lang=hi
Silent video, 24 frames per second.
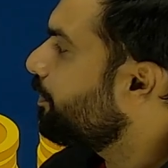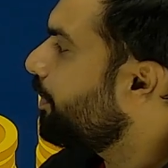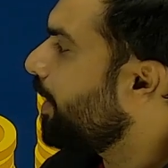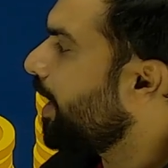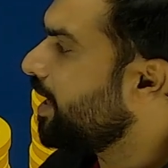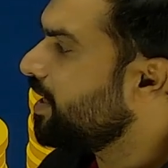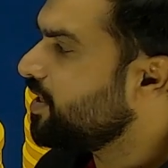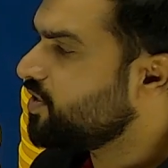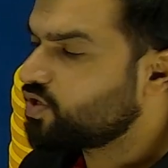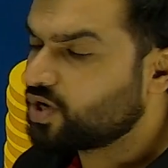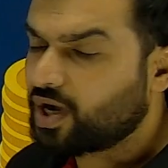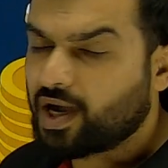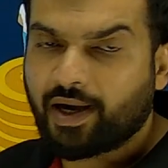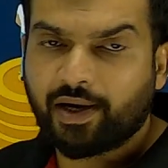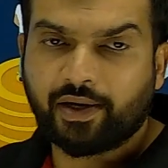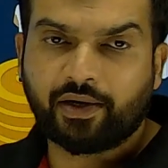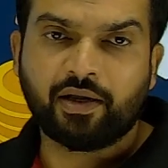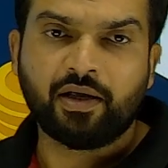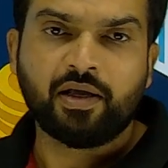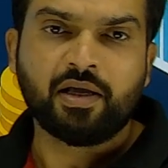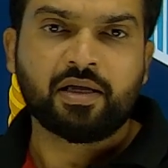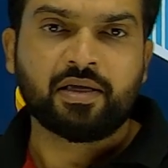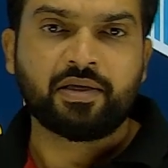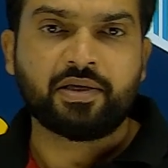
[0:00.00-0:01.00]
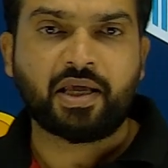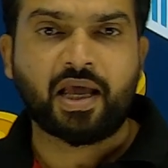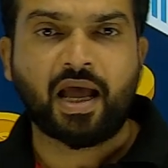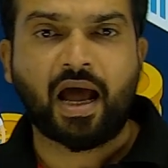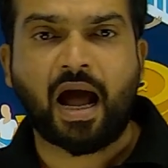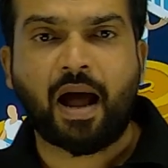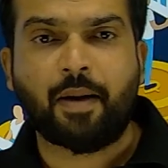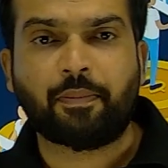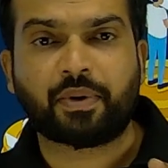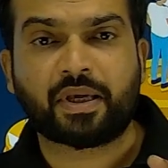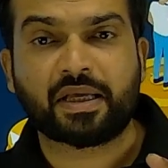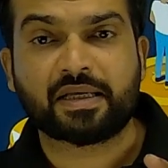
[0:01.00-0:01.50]
पाई चार्ट ये
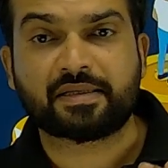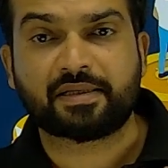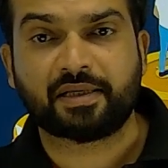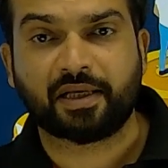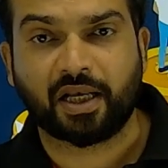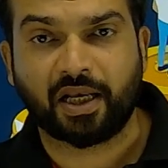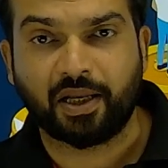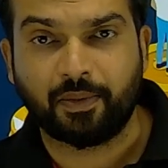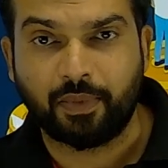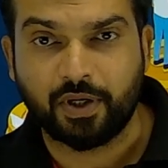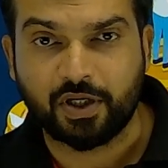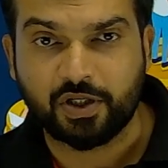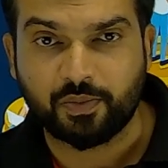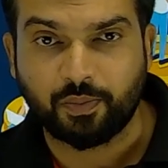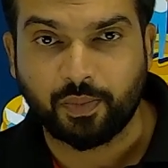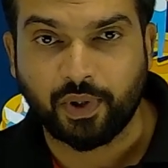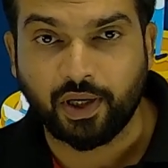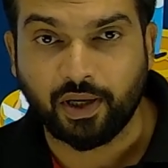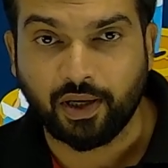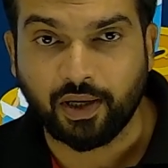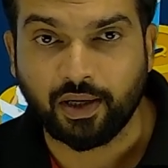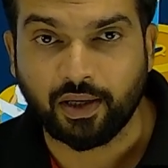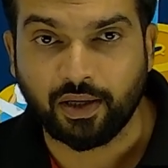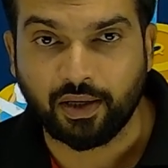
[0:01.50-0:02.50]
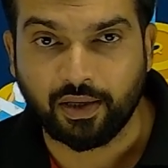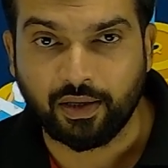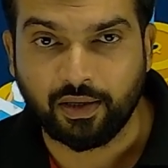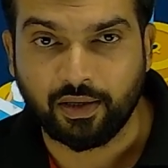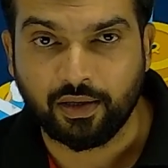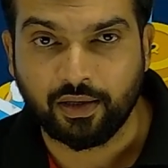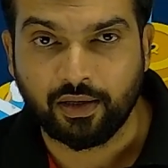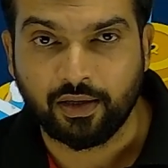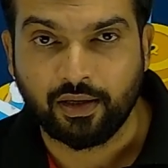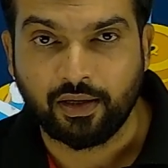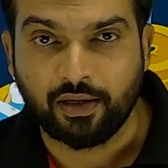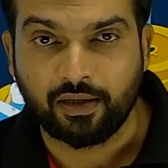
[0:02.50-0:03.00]
आपके सिलेबस में है
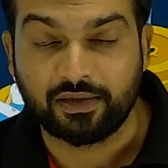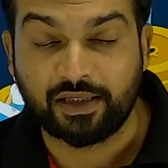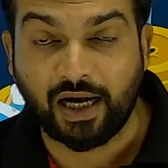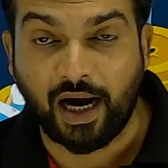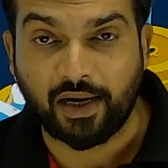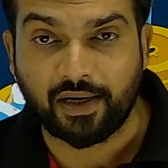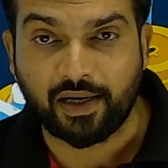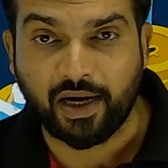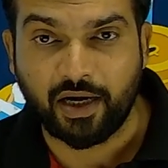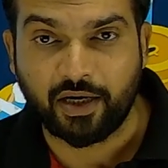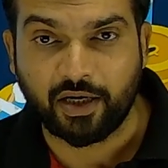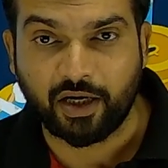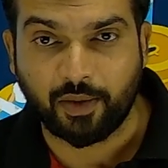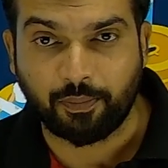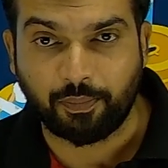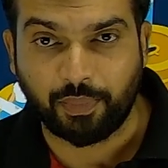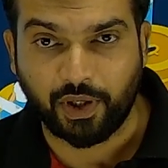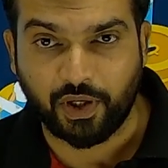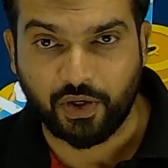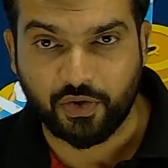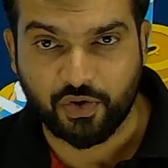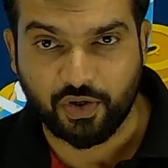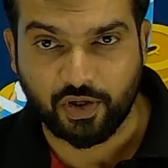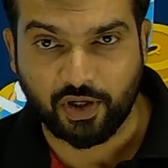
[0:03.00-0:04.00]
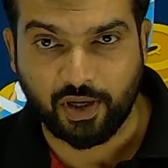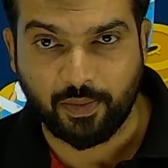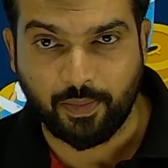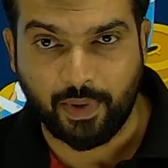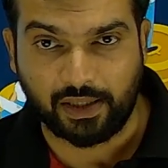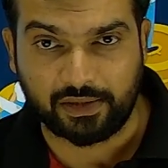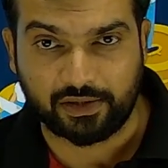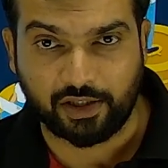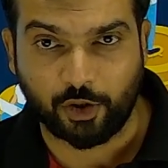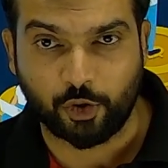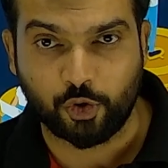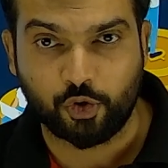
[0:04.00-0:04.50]
डाटा इंटरप्रिटेशन की
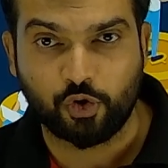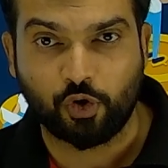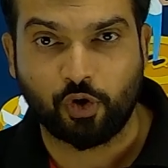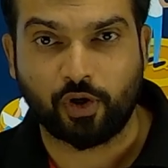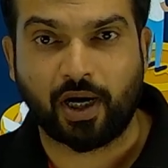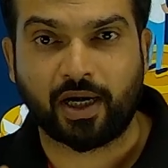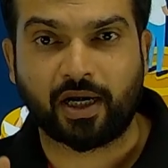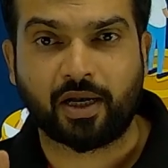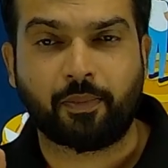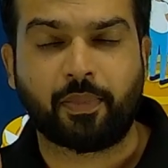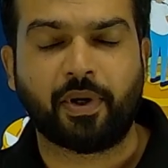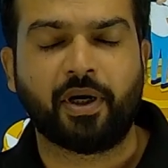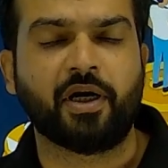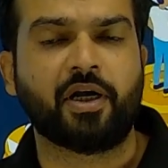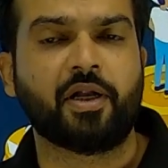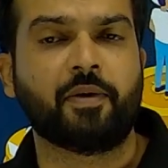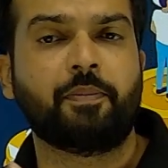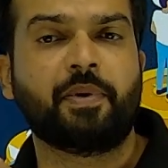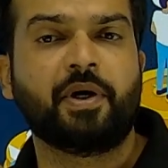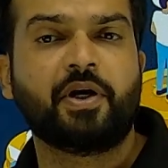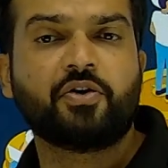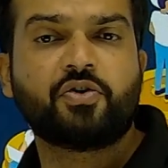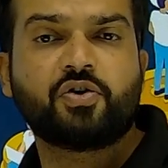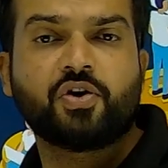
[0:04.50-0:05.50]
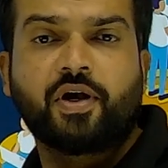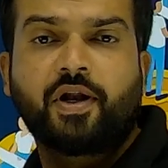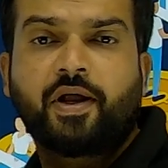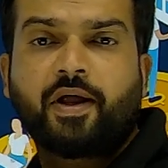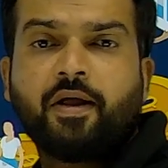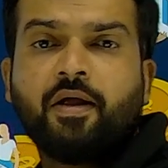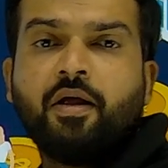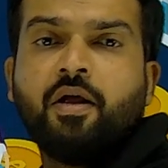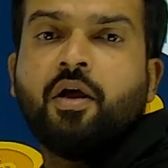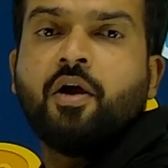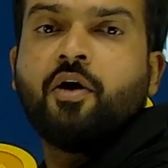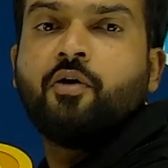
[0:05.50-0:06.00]
बात करते तो जिसको डाटा इंटरप्रिटेशन है
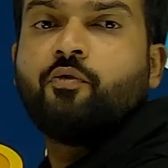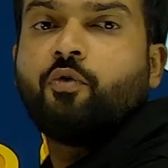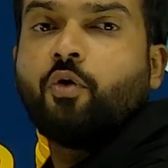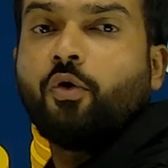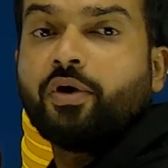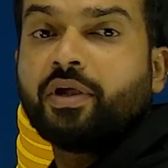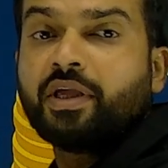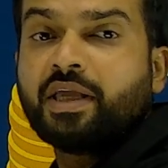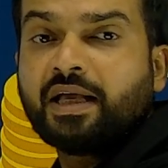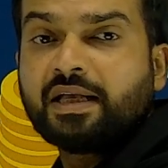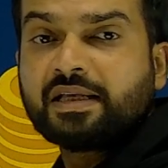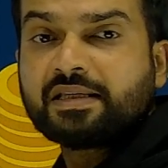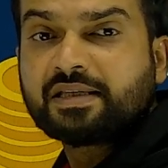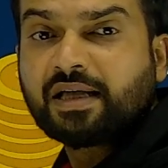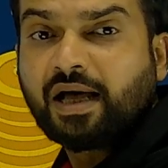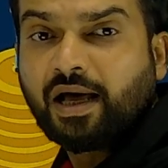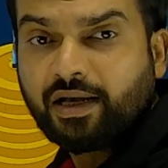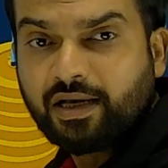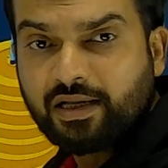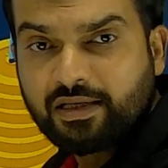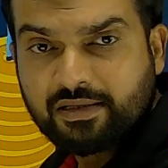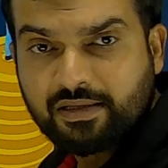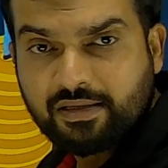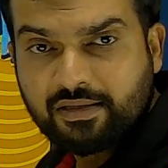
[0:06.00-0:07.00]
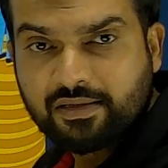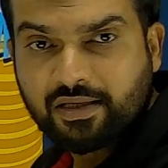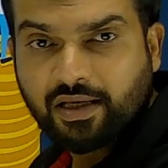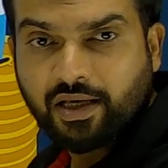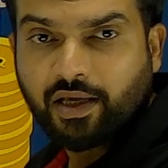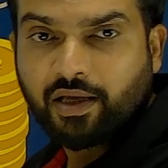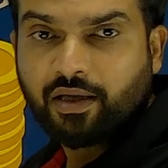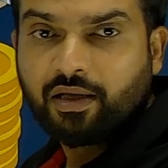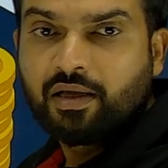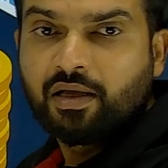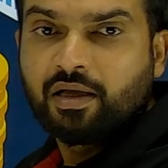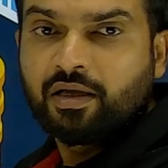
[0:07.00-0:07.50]
वो ये सारी चीजें
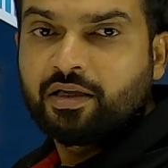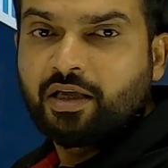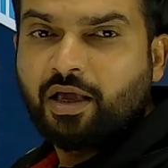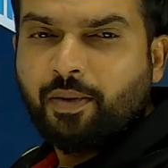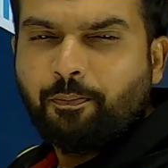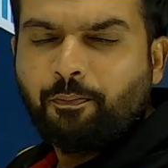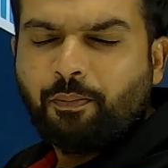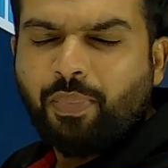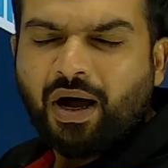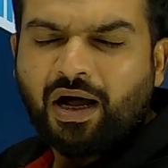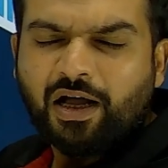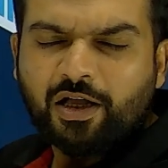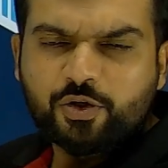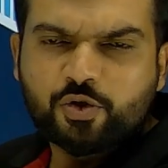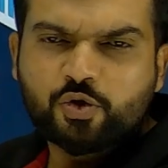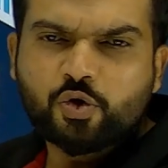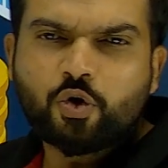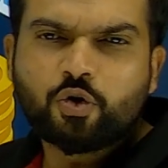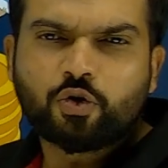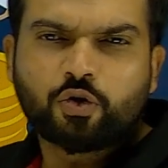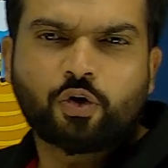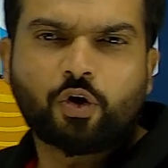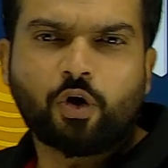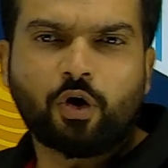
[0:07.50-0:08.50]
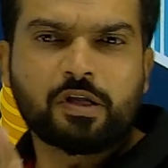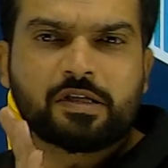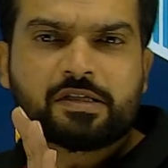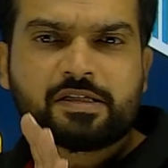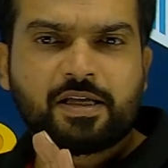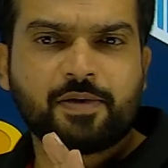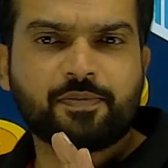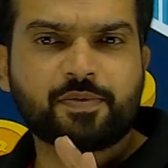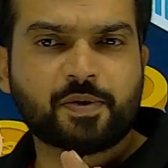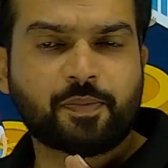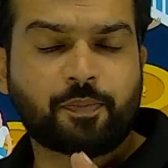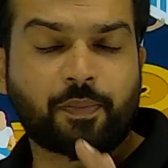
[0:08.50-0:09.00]
हैं ये पांचों
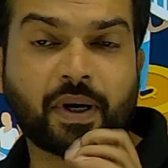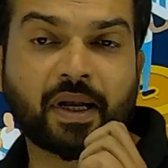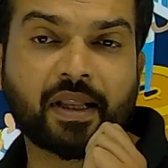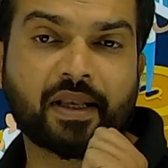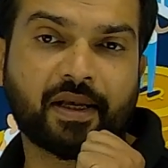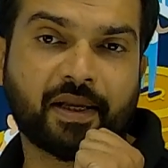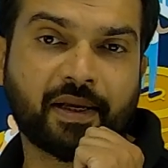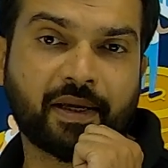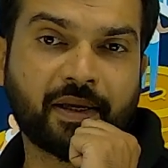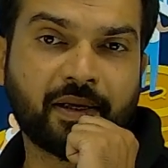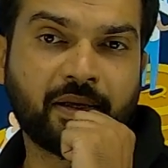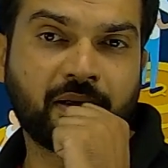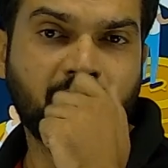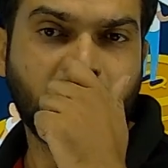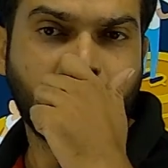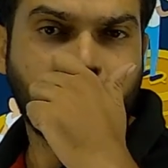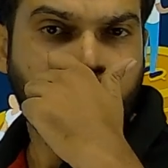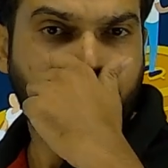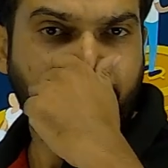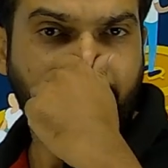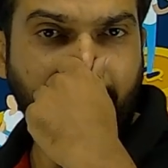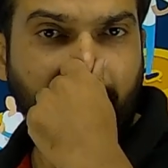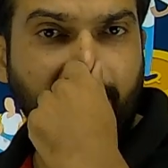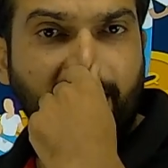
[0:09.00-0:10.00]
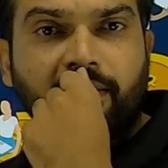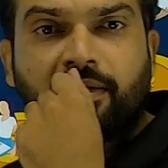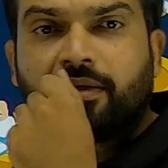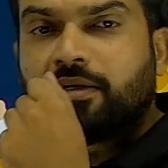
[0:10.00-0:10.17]
कॉन्सेप्ट पढ़ लें राइट